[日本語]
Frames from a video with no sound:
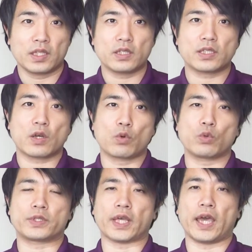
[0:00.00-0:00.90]
ですが、こ
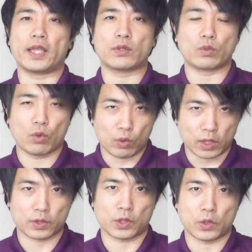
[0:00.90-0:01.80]
のダイエット効
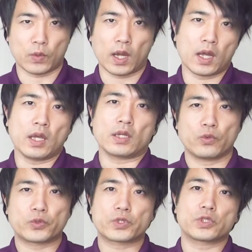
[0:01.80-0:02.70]
果というのは
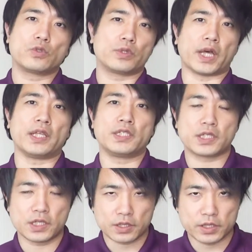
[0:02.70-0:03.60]
普通の断
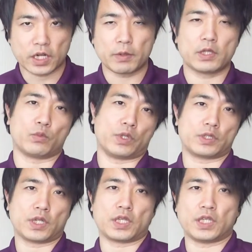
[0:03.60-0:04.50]
食に比べてもですね、